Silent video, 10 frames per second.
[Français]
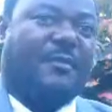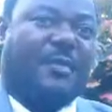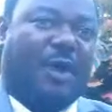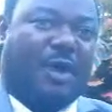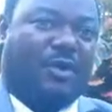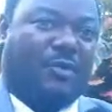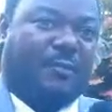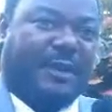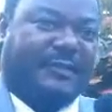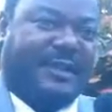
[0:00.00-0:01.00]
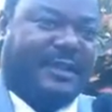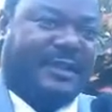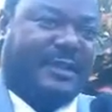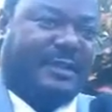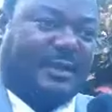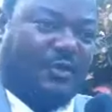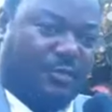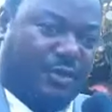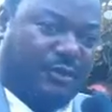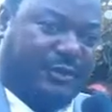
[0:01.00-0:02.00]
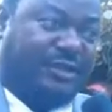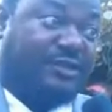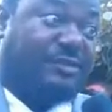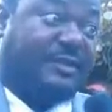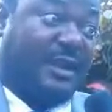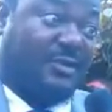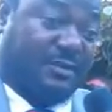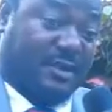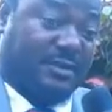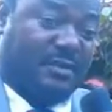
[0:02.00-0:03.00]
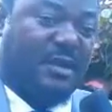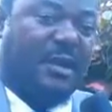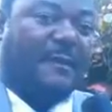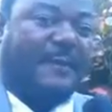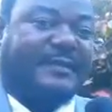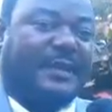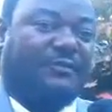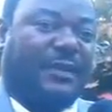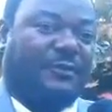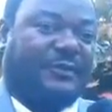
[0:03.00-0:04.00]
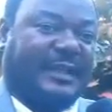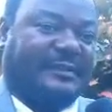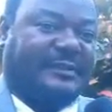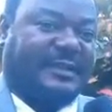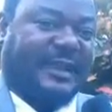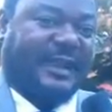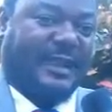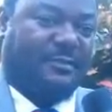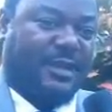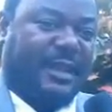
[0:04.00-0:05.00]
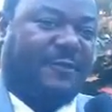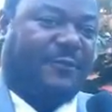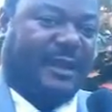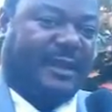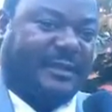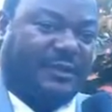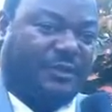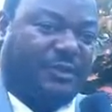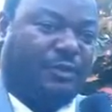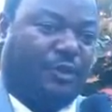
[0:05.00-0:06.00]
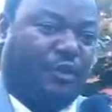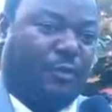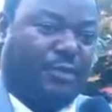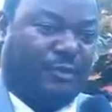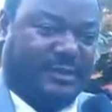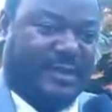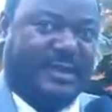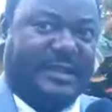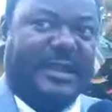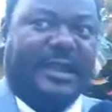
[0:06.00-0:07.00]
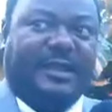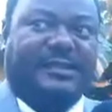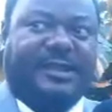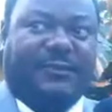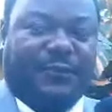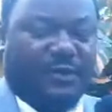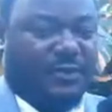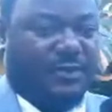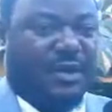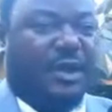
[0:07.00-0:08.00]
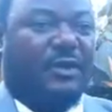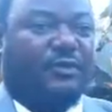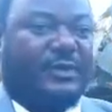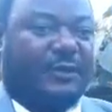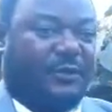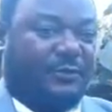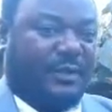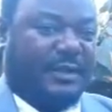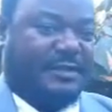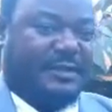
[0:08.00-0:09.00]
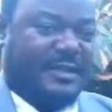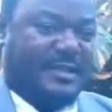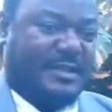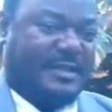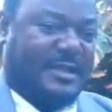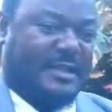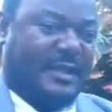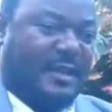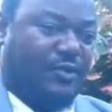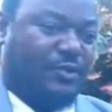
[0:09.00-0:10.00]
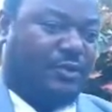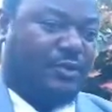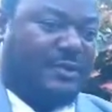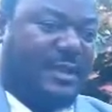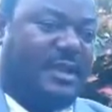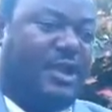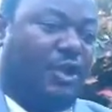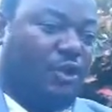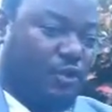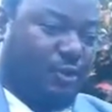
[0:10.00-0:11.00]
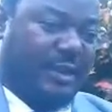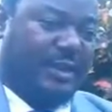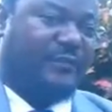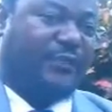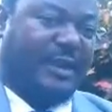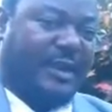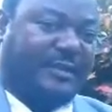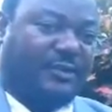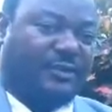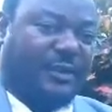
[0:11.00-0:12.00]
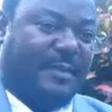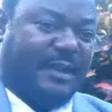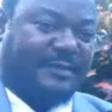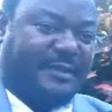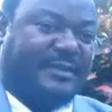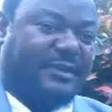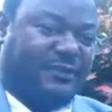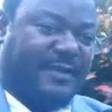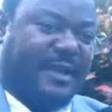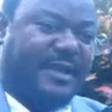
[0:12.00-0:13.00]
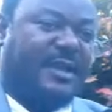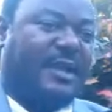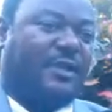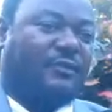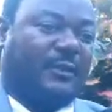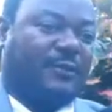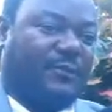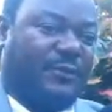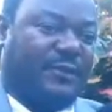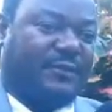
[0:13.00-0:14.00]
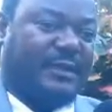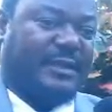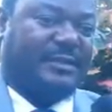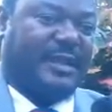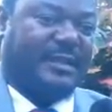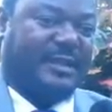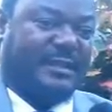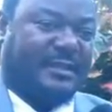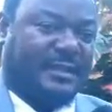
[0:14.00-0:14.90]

Mais moi, comme président des, la communautés, je suis très content parce que nous avions senti cette accalmie et la fréquentation de deux communautés qui se font. Nous avions vu les gens de, la communauté Lori qui fréquentent notre marché de Juda. Nous avions vu aussi les gens de